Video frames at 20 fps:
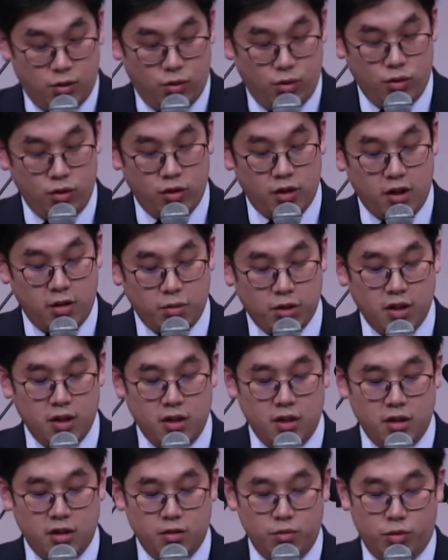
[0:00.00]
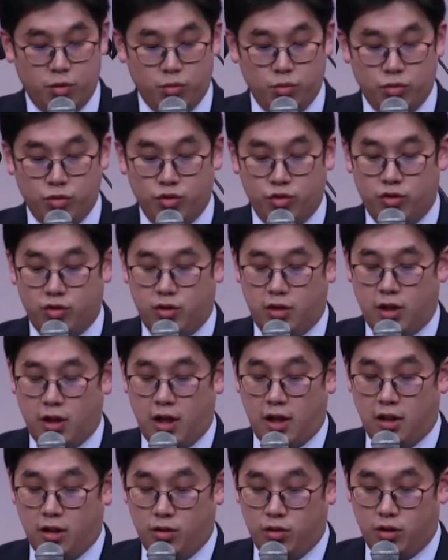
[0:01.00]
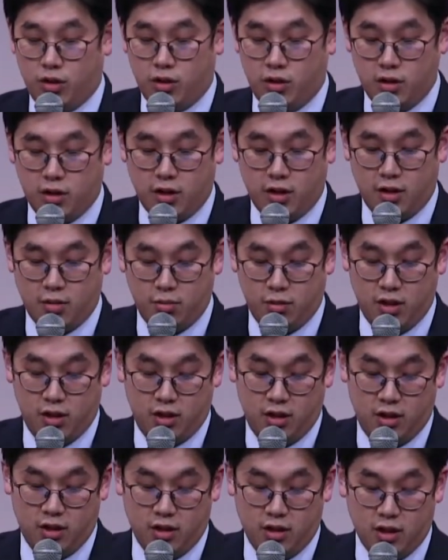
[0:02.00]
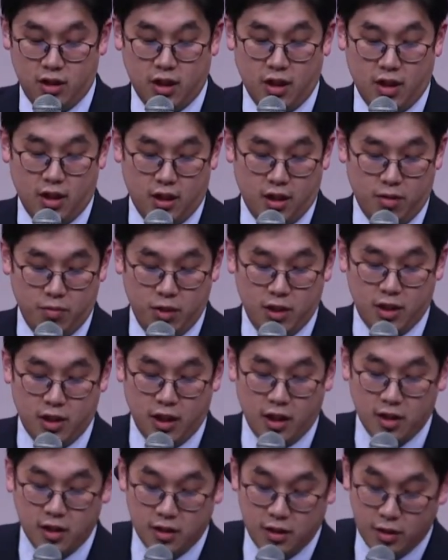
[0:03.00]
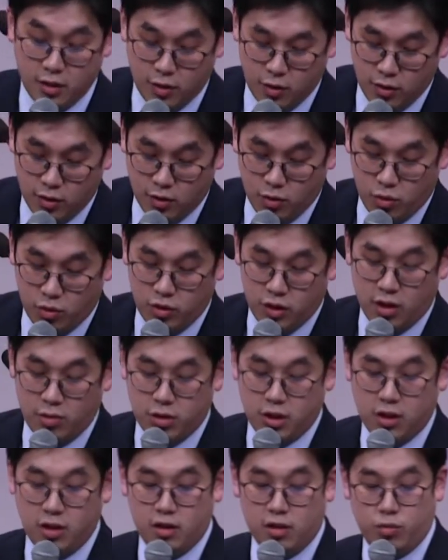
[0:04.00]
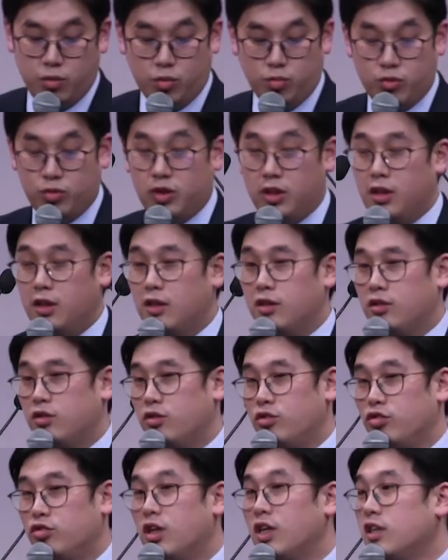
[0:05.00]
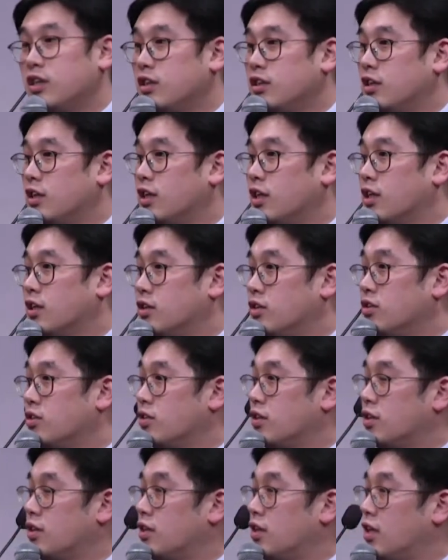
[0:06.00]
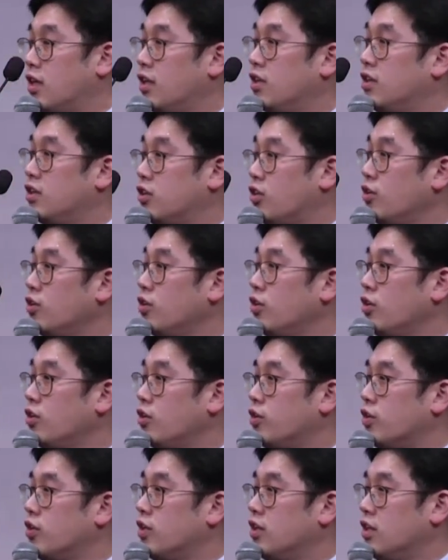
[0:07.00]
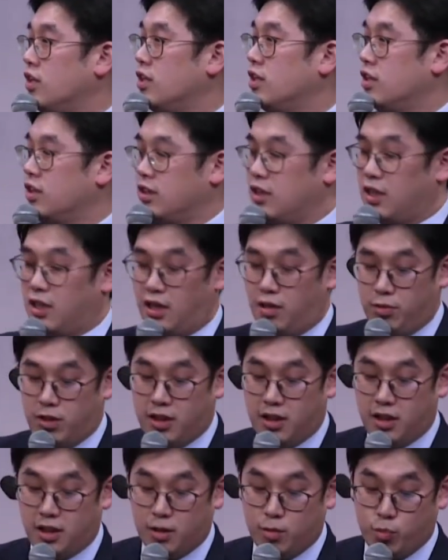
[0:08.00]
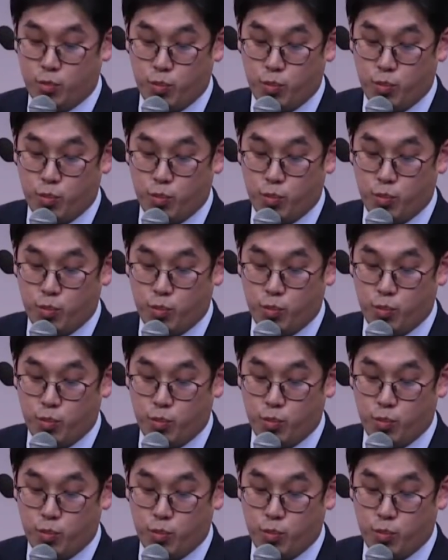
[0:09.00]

오늘 함께 읽은 본문 안에도 그런 사람들이 등장합니다. 오늘 함께 읽은 본문에 누가 등장하죠? 한 청년이 등장합니다.